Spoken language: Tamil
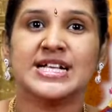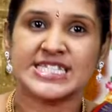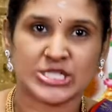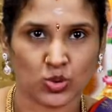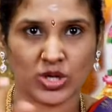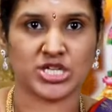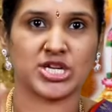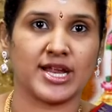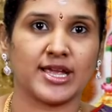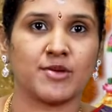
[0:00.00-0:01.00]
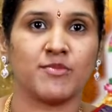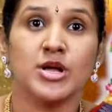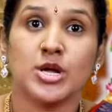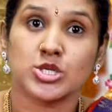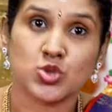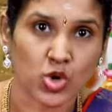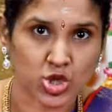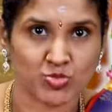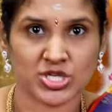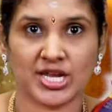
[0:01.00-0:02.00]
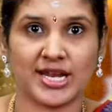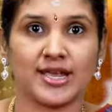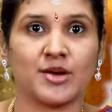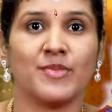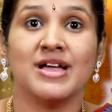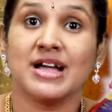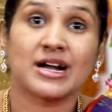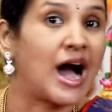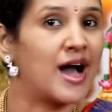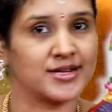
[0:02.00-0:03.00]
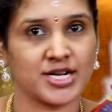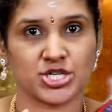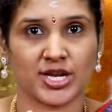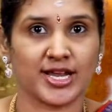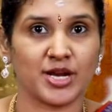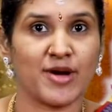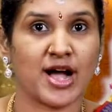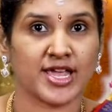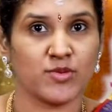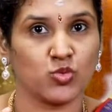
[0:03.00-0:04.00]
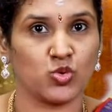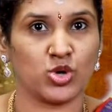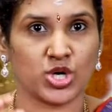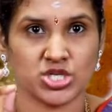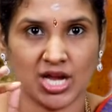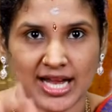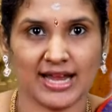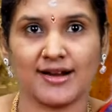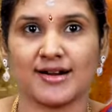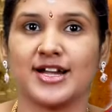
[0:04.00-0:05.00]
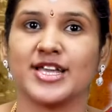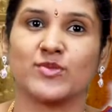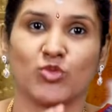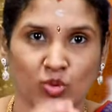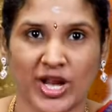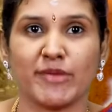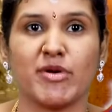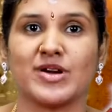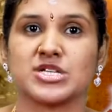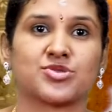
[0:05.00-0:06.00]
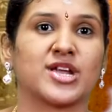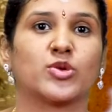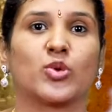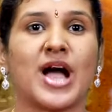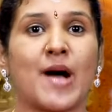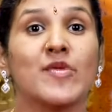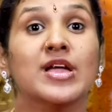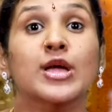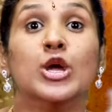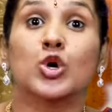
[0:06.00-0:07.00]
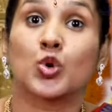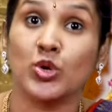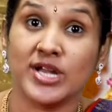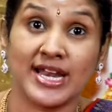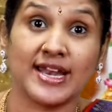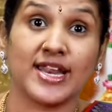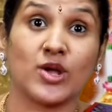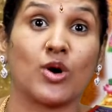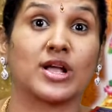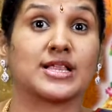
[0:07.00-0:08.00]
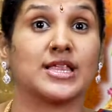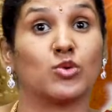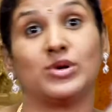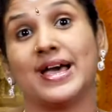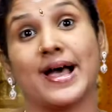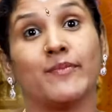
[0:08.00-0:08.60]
ஸ்தூல சரீரம் சூக்ம சரீரம் காரண சரீரம் ஆகிய மூன்று சரீரங்களையும் உரைபவள் ஸ்ரீ துர்கா குள்ளலினி யோகத்தில் உள்ள